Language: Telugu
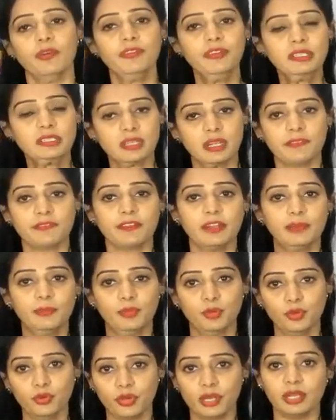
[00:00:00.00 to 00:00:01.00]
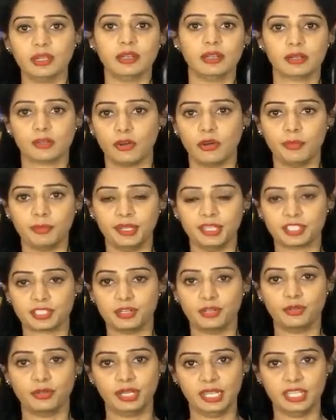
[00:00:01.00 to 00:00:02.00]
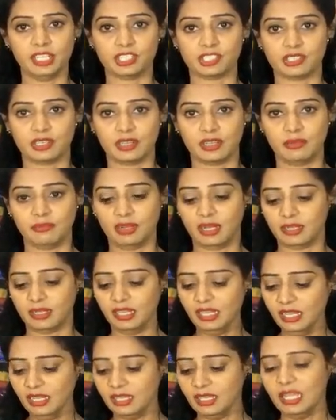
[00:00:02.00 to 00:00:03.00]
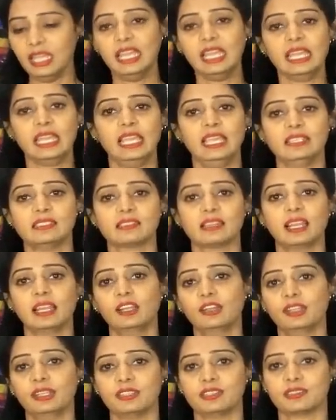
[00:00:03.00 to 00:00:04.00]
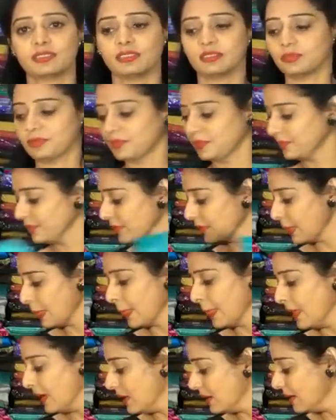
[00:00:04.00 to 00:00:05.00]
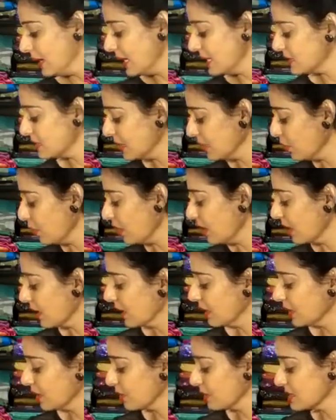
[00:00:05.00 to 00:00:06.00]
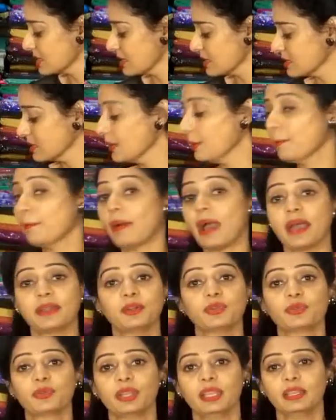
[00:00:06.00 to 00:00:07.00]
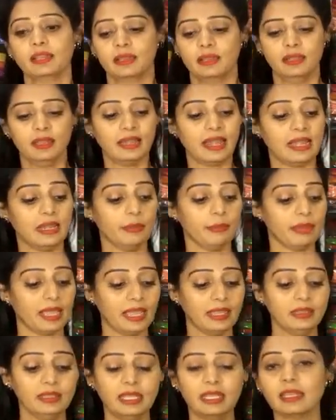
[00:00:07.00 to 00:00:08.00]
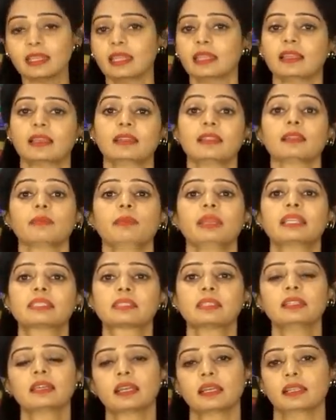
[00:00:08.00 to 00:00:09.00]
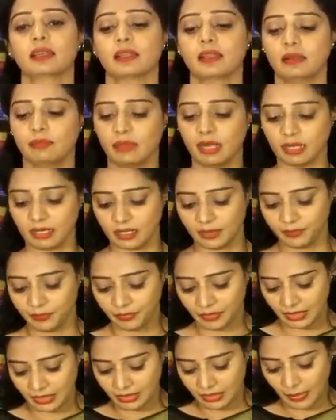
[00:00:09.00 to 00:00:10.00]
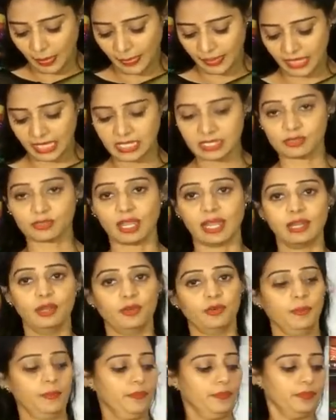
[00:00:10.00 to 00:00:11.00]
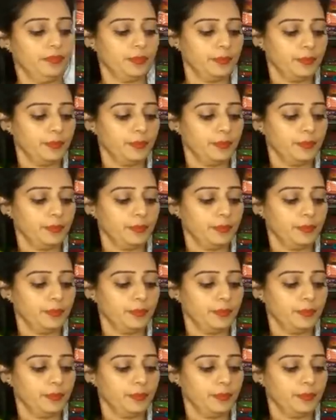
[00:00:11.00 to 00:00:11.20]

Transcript: కాఫర్ సల్ఫేట్ బ్లూ కలర్ కాంబినేషన్లోనే ఇచ్చారనమాట ఈ స్టైల్లో ఇచ్చారు నెక్స్ట్ ఇంకొక కలర్ వచ్చేసి ప్యారెట్ గ్రీన్ కలర్ అండ్ మెహందీ గ్రీన్ కలర్ మిక్స్డ్ కలర్ అనమాట ఈ స్టైల్లో